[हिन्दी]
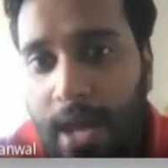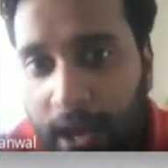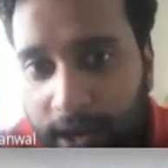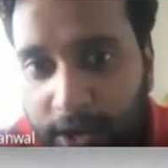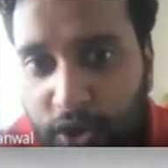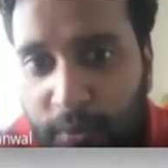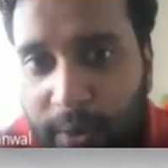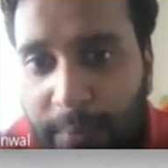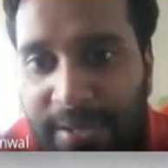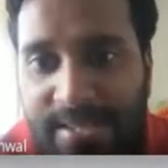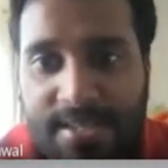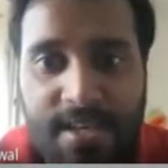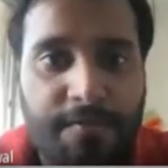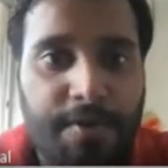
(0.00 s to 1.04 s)
अगर तुम्हारे पास
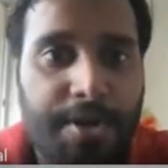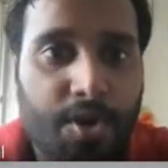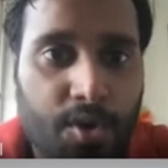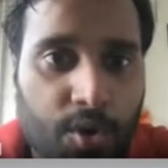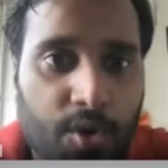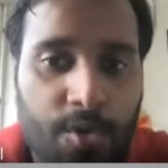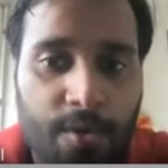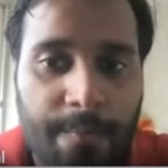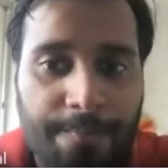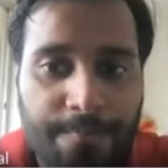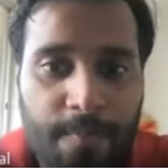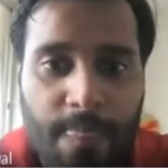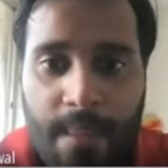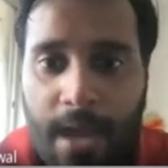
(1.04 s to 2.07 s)
ऐसी वीडियो हो
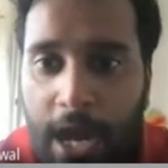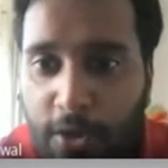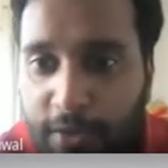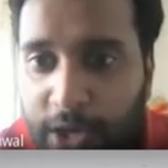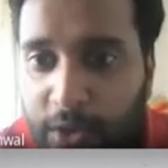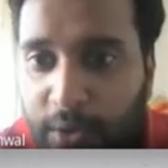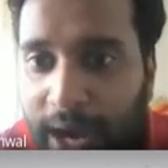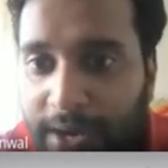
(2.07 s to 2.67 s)
हाउ विल यू